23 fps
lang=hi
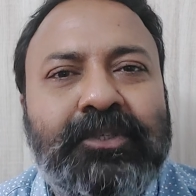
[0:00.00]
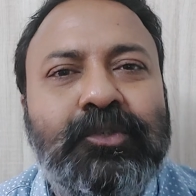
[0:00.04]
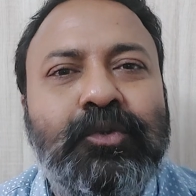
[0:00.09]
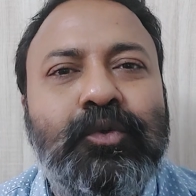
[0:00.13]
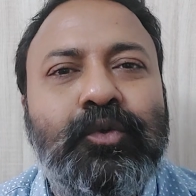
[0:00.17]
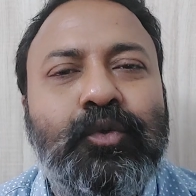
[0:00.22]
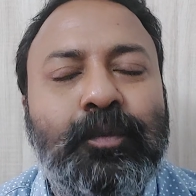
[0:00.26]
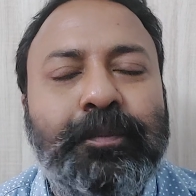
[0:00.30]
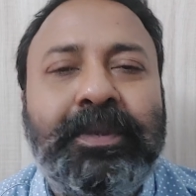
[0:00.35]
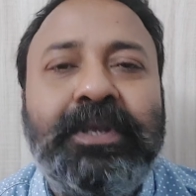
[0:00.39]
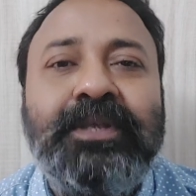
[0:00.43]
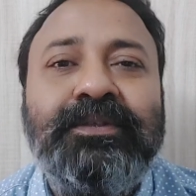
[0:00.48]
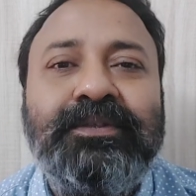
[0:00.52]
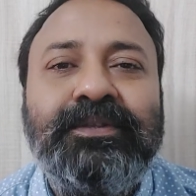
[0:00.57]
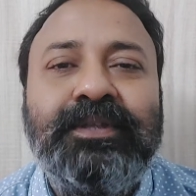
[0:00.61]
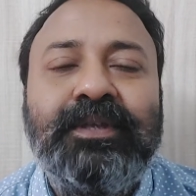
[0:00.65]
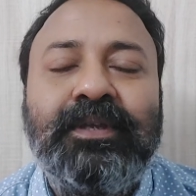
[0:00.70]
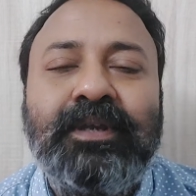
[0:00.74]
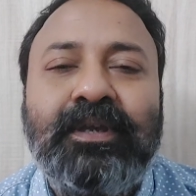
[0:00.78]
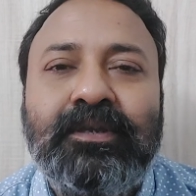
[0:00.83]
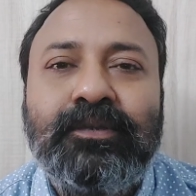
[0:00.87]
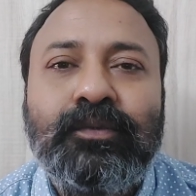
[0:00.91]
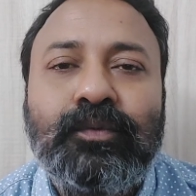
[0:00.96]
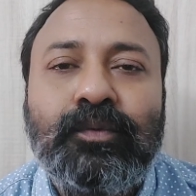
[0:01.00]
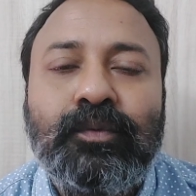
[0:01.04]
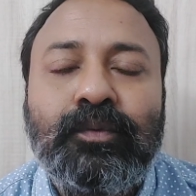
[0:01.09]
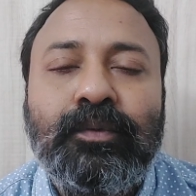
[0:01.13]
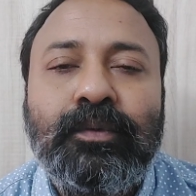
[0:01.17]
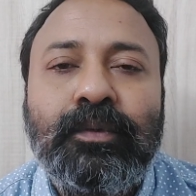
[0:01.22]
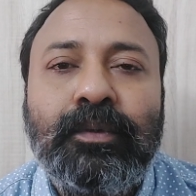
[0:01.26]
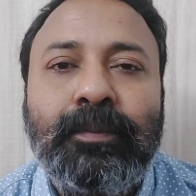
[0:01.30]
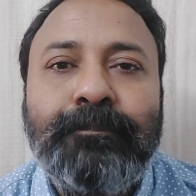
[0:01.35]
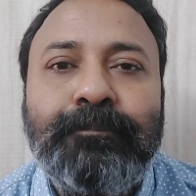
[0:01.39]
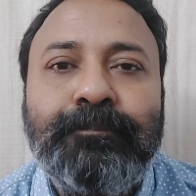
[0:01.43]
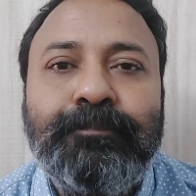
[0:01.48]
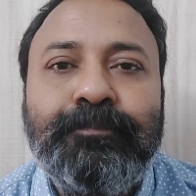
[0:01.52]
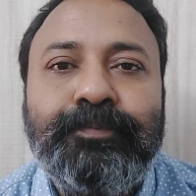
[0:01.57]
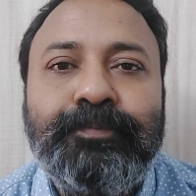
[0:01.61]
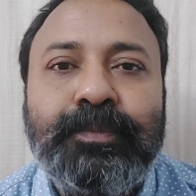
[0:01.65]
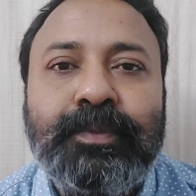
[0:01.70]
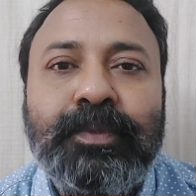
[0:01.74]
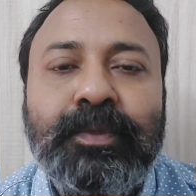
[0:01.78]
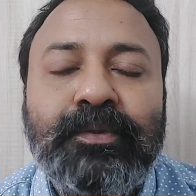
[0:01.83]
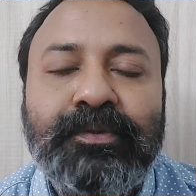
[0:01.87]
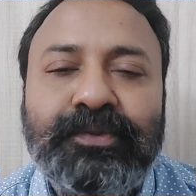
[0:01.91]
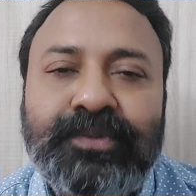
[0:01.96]
बच्चियों को भेज देंगे स्कूल
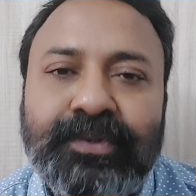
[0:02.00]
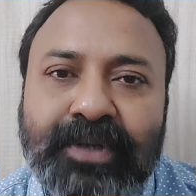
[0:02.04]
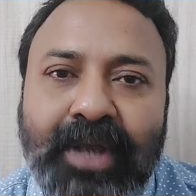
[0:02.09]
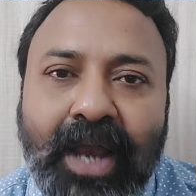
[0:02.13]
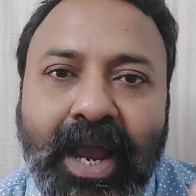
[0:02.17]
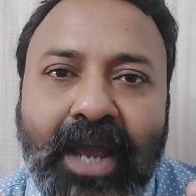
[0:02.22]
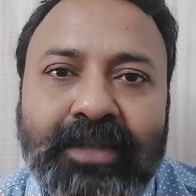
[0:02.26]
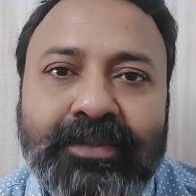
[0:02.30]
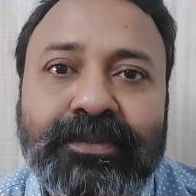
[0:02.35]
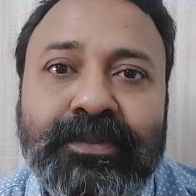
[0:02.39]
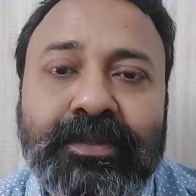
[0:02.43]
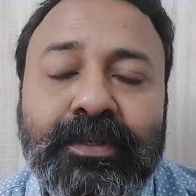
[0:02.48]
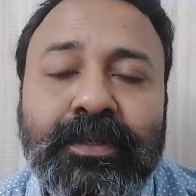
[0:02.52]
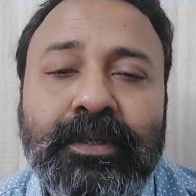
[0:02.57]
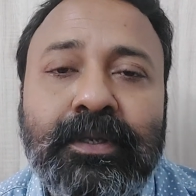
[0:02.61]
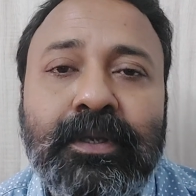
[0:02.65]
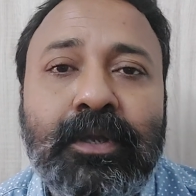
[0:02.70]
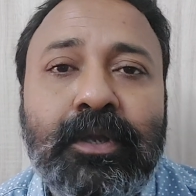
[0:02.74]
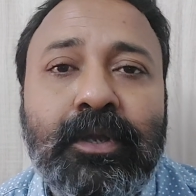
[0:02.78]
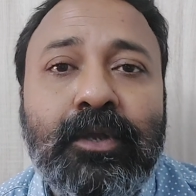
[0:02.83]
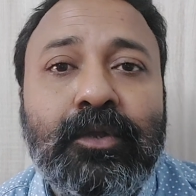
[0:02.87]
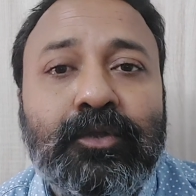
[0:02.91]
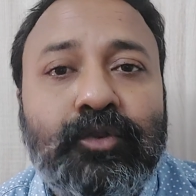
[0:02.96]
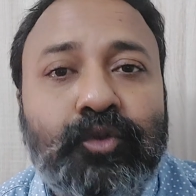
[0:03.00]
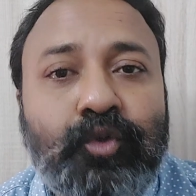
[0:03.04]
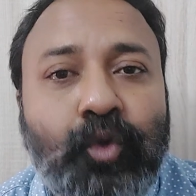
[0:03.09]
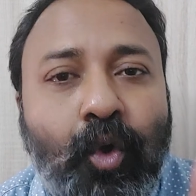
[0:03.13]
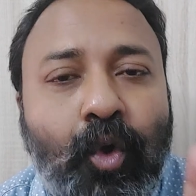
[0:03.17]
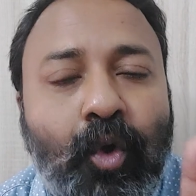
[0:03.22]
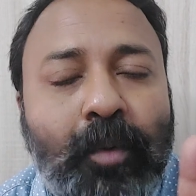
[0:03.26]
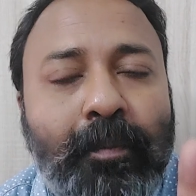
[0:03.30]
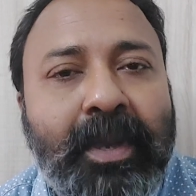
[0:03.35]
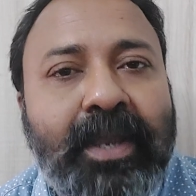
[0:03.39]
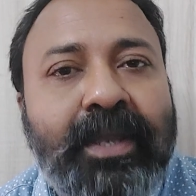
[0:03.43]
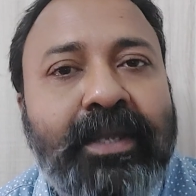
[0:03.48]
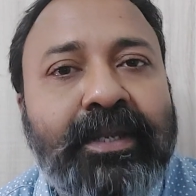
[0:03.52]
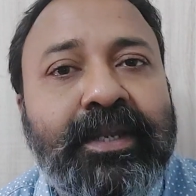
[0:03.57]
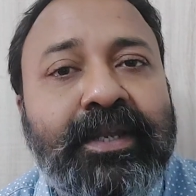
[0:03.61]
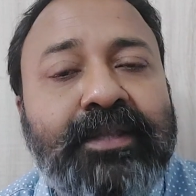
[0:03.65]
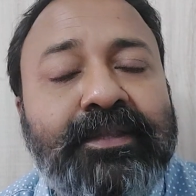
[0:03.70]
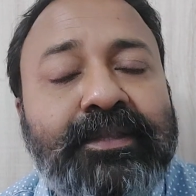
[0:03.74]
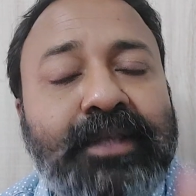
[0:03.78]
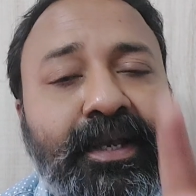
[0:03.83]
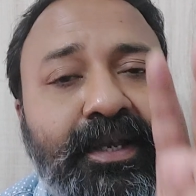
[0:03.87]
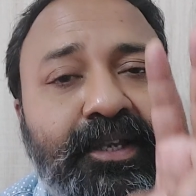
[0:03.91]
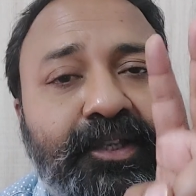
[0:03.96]
शिकायत की दो महीने
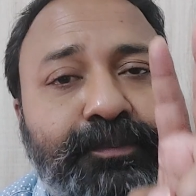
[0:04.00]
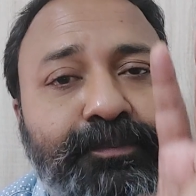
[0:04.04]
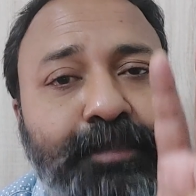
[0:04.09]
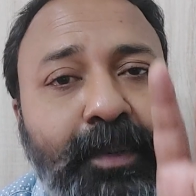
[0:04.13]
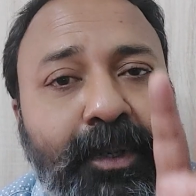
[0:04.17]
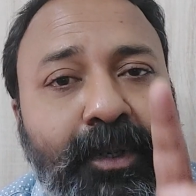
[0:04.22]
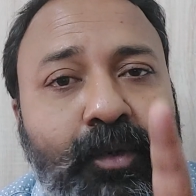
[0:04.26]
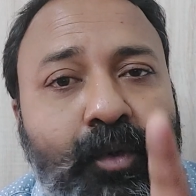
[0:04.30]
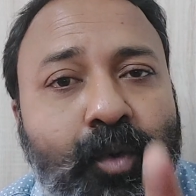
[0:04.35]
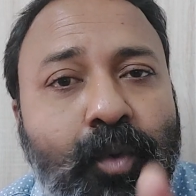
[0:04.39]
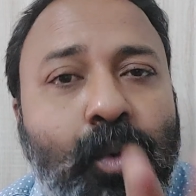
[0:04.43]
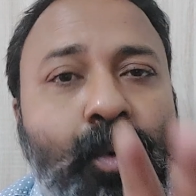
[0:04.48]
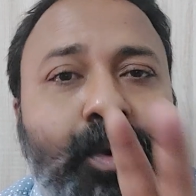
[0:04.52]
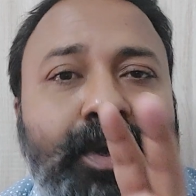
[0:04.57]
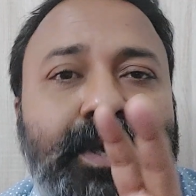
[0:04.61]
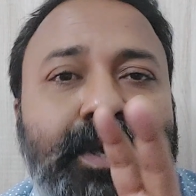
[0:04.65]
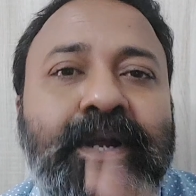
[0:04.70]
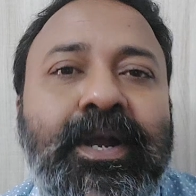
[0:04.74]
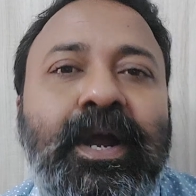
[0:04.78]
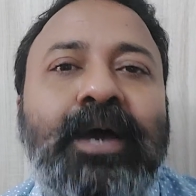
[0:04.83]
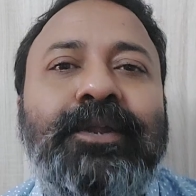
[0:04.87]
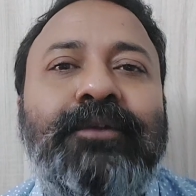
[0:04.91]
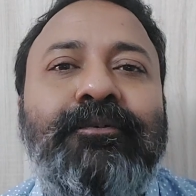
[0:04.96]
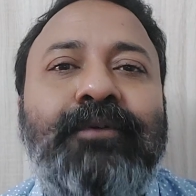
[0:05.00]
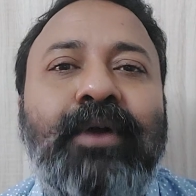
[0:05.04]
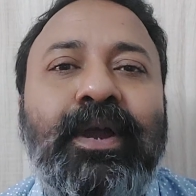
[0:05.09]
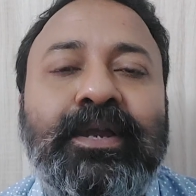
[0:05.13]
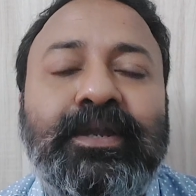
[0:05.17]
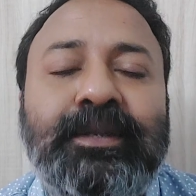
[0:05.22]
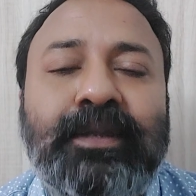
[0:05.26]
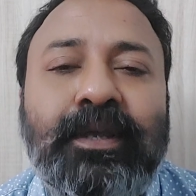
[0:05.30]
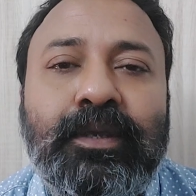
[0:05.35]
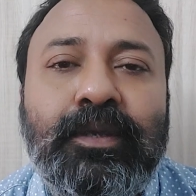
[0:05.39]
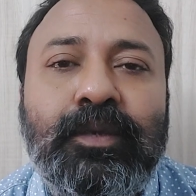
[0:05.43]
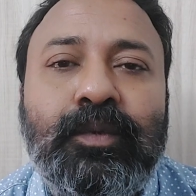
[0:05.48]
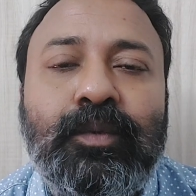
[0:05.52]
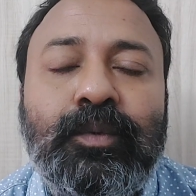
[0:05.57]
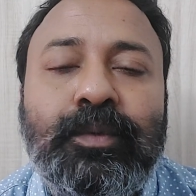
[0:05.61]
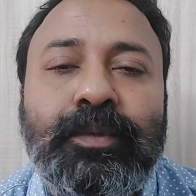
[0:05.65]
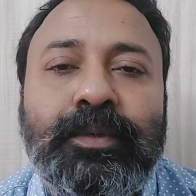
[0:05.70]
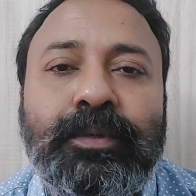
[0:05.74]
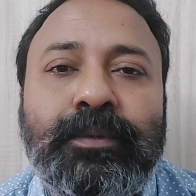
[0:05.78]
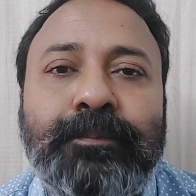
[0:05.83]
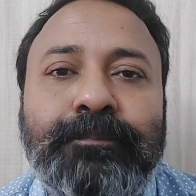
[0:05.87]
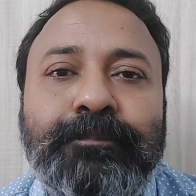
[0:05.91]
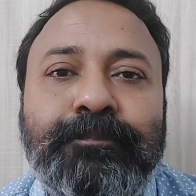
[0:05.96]
तक इस पर कोई कार्रवाई नहीं
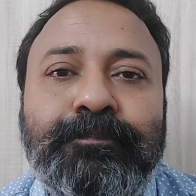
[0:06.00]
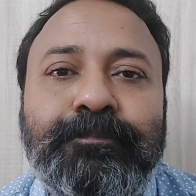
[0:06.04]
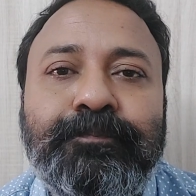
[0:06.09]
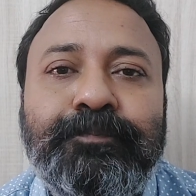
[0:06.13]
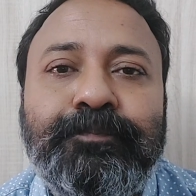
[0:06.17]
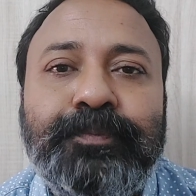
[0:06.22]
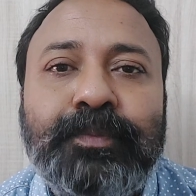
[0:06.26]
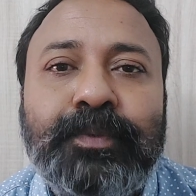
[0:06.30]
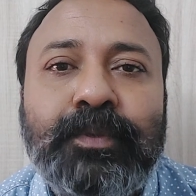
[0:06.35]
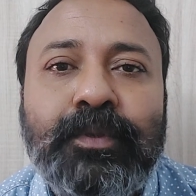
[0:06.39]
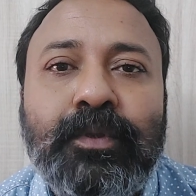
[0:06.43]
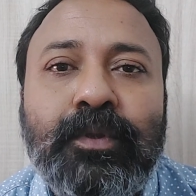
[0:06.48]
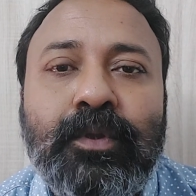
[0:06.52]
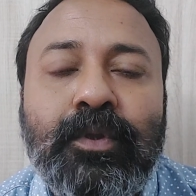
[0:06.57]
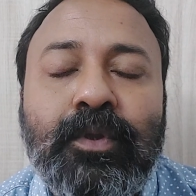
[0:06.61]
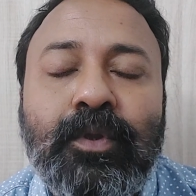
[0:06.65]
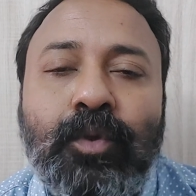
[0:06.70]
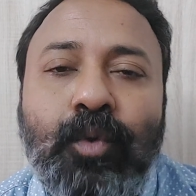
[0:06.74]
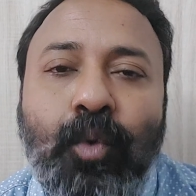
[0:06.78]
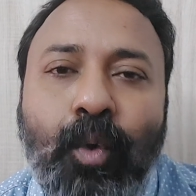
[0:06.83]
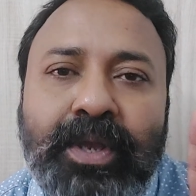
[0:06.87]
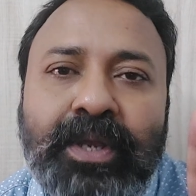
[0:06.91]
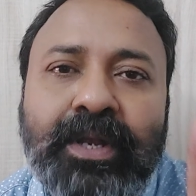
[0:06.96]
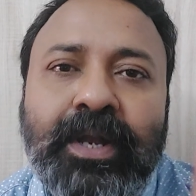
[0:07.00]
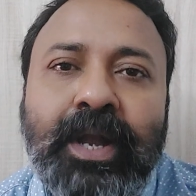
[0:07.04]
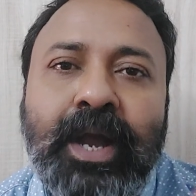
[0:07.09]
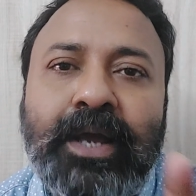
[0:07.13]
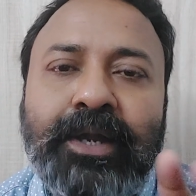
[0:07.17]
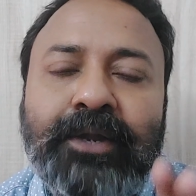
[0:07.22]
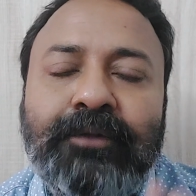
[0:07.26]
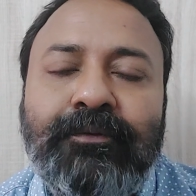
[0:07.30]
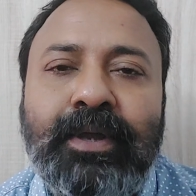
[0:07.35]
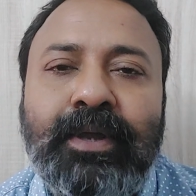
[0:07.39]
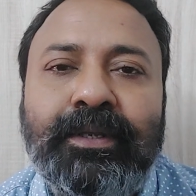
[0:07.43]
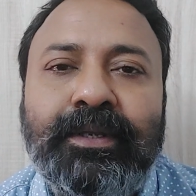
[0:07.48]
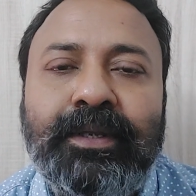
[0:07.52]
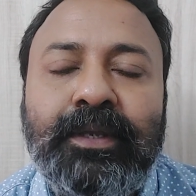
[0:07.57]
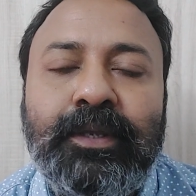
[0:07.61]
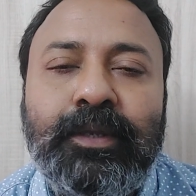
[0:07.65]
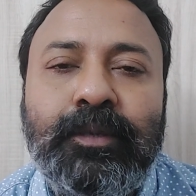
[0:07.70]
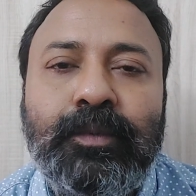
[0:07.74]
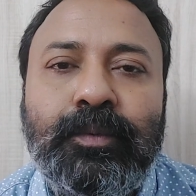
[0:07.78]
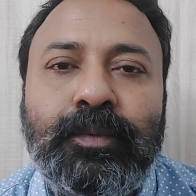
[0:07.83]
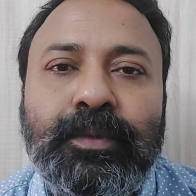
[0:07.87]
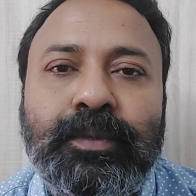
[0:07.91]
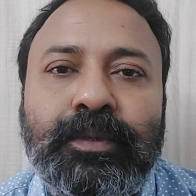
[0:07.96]
हुई कोई कार्रवाई
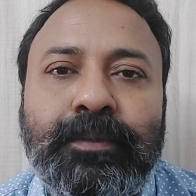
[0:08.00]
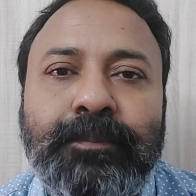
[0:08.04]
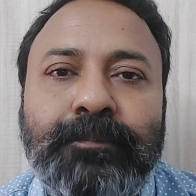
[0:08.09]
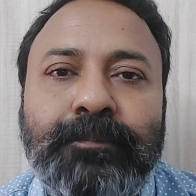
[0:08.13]
नहीं हुई